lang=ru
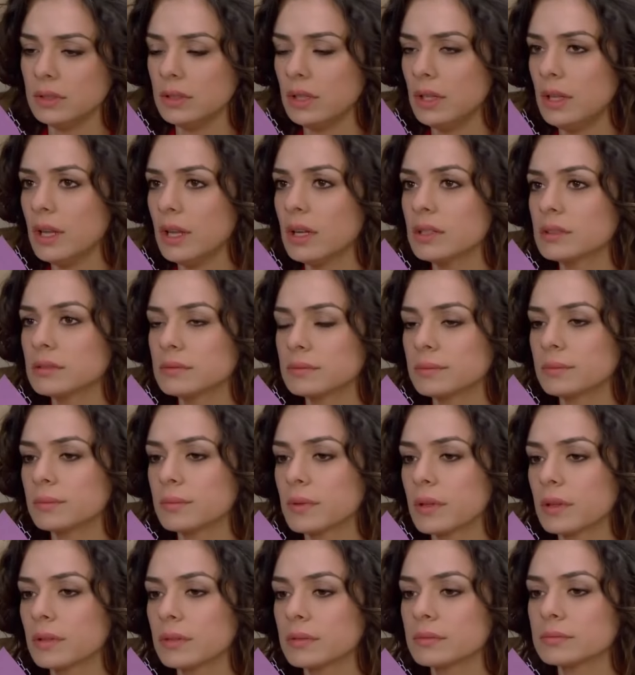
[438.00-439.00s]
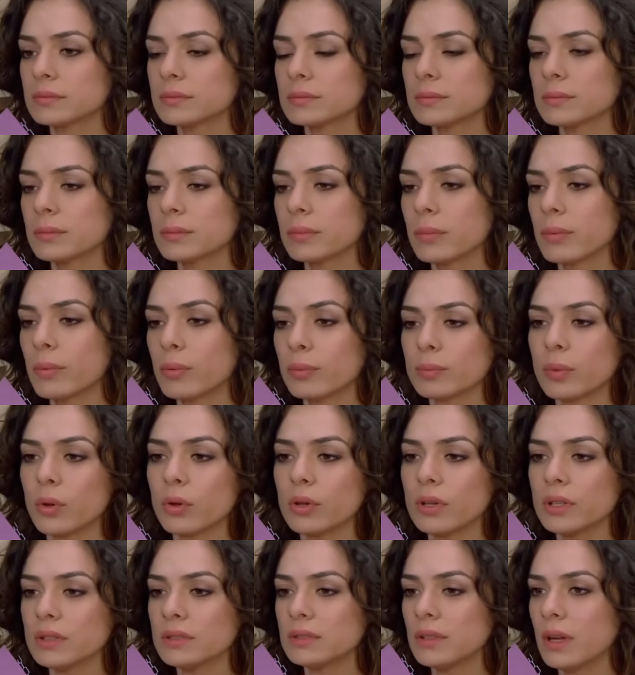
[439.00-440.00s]
Ильяс, ты
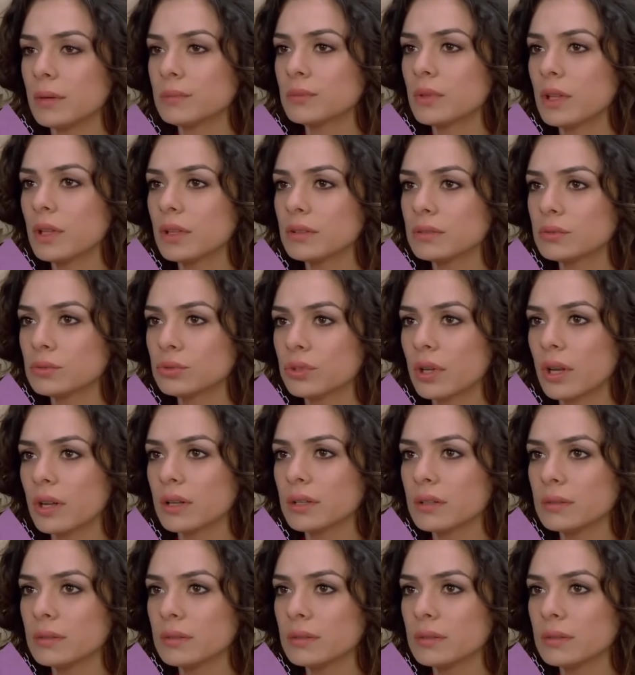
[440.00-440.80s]
как снег на голову